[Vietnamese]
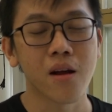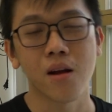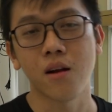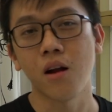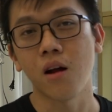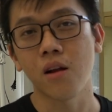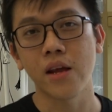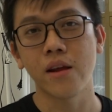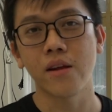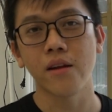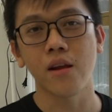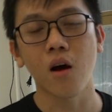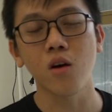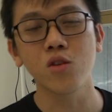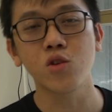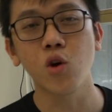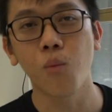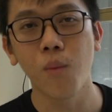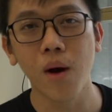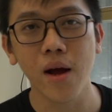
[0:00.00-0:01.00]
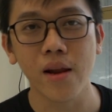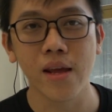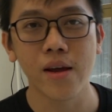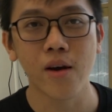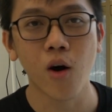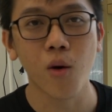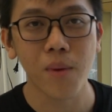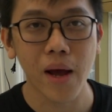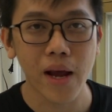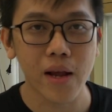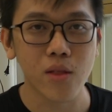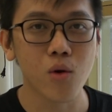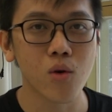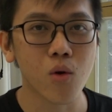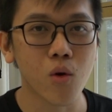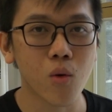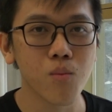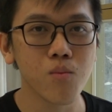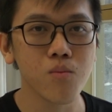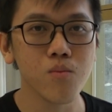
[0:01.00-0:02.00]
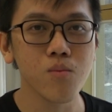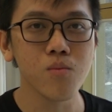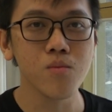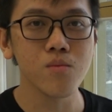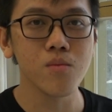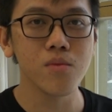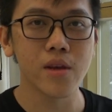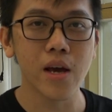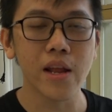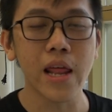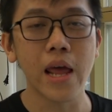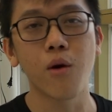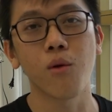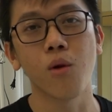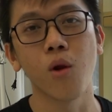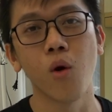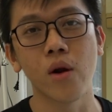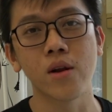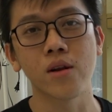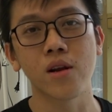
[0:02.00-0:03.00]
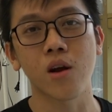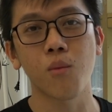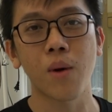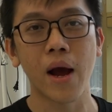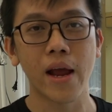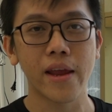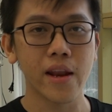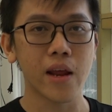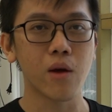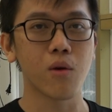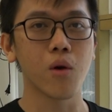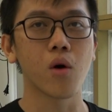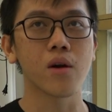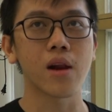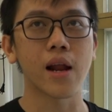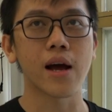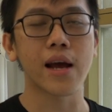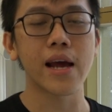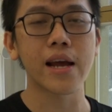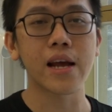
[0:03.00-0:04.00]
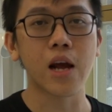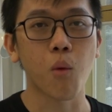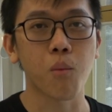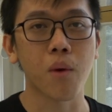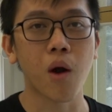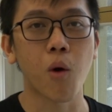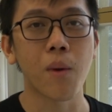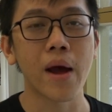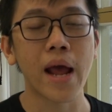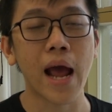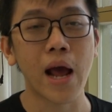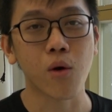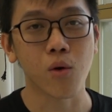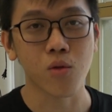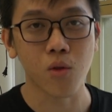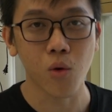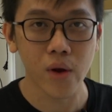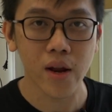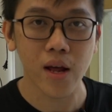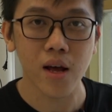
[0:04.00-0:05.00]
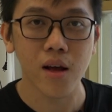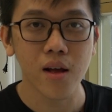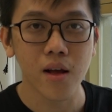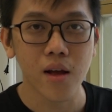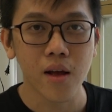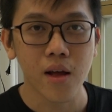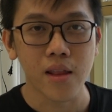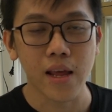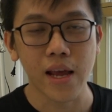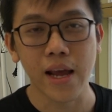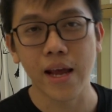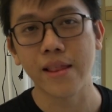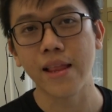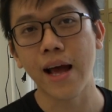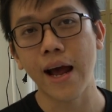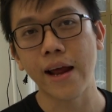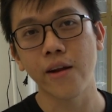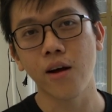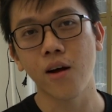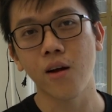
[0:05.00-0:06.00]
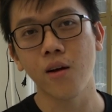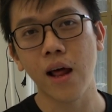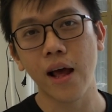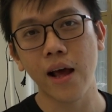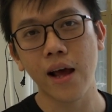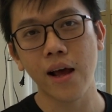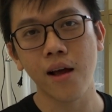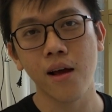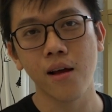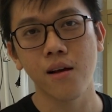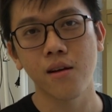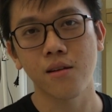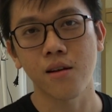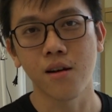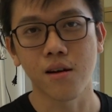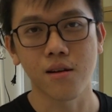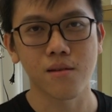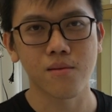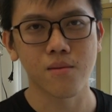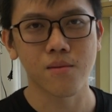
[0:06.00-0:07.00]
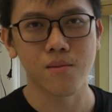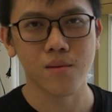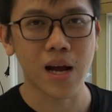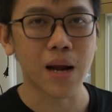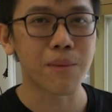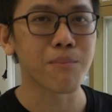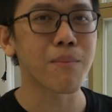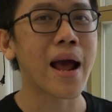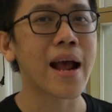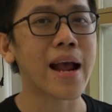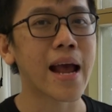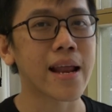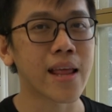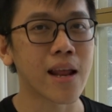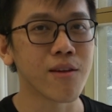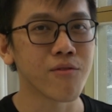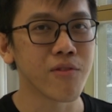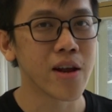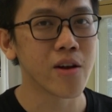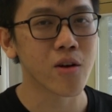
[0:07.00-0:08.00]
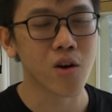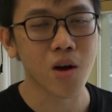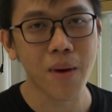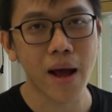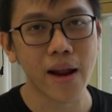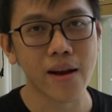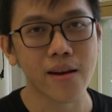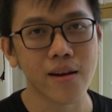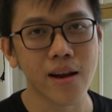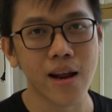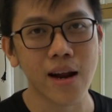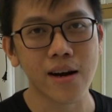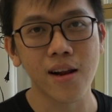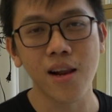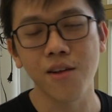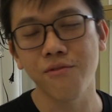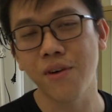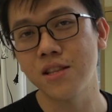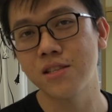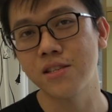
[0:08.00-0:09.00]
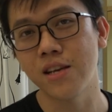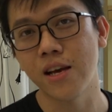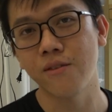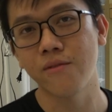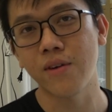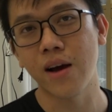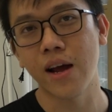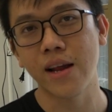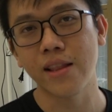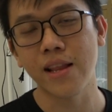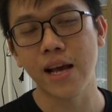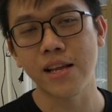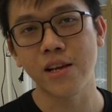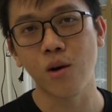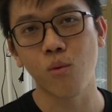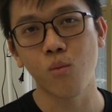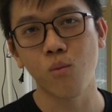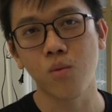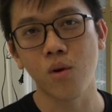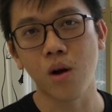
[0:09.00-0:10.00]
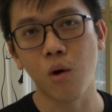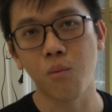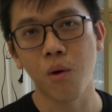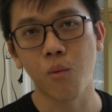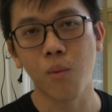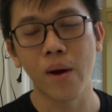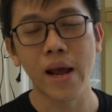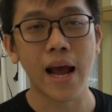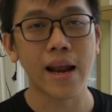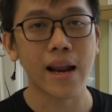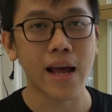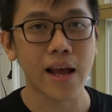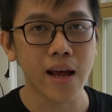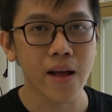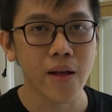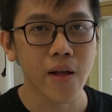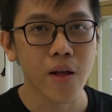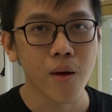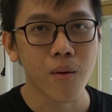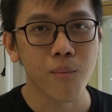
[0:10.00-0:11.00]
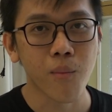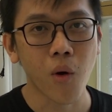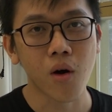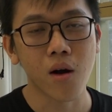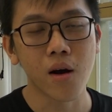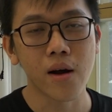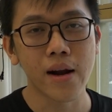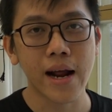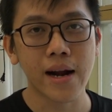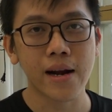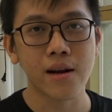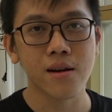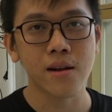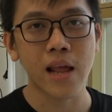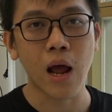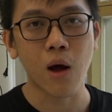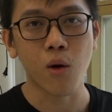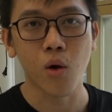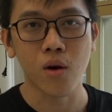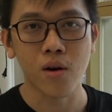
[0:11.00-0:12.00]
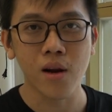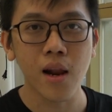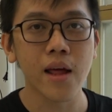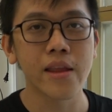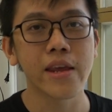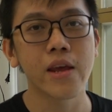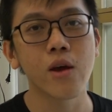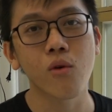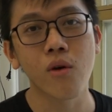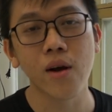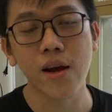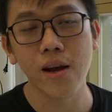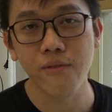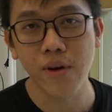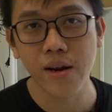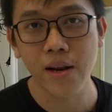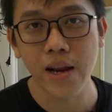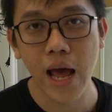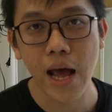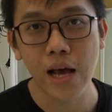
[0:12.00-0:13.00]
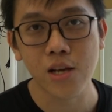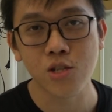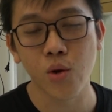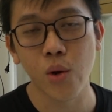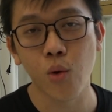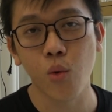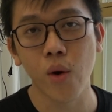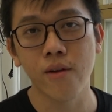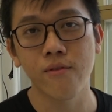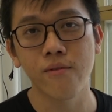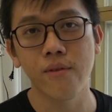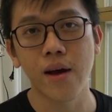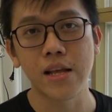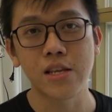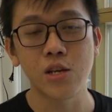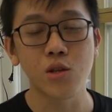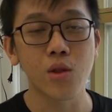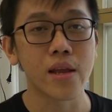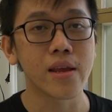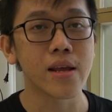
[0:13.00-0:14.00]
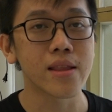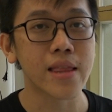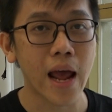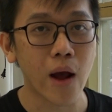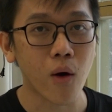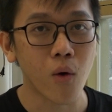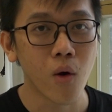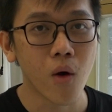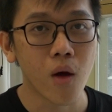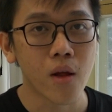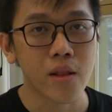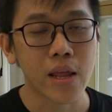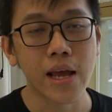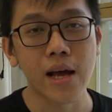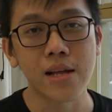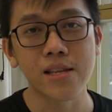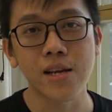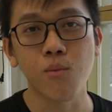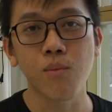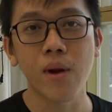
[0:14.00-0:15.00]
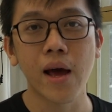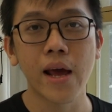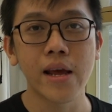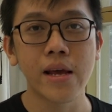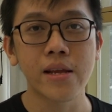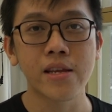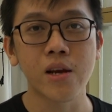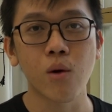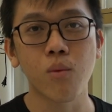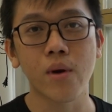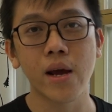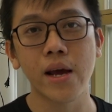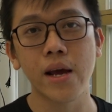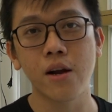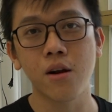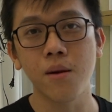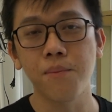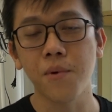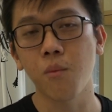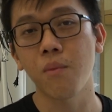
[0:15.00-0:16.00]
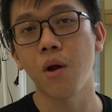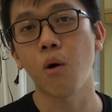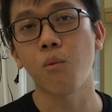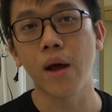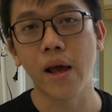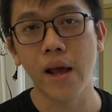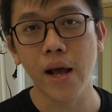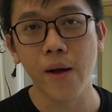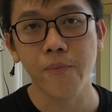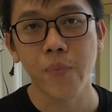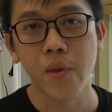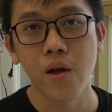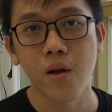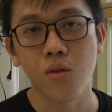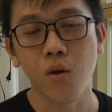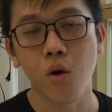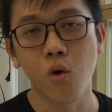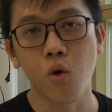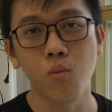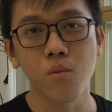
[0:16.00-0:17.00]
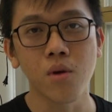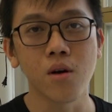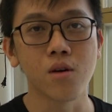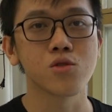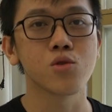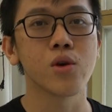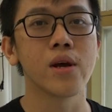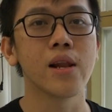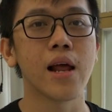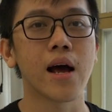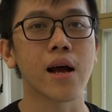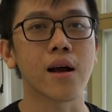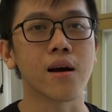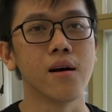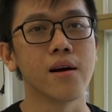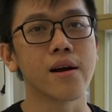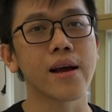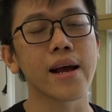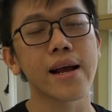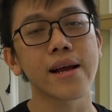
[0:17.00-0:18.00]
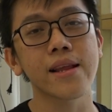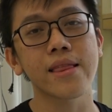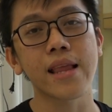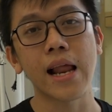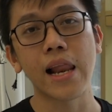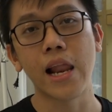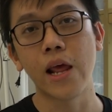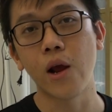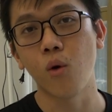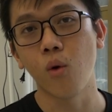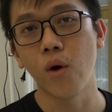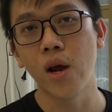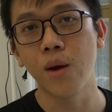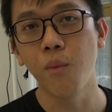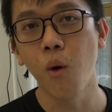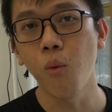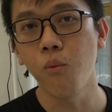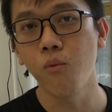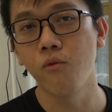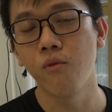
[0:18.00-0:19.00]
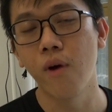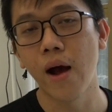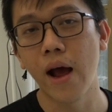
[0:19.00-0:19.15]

rồi thì nói chung á, thì hôm nay tôi cũng giới thiệu luôn công khai giới thiệu luôn là cái cộng đồng AI của tôi á thì hiện tại nó đã được gần 3.000 thành viên rồi các bạn đang rất là phát triển và hiện tại trong cộng đồng AI này á mọi người đang thảo luận rất là nhiều các cái vấn đề xoay quanh về trí tuệ nhân tạo thì ở trong đây trong cái group cộng đồng này á tôi cũng thường xuyên là gửi các cái tài liệu ebook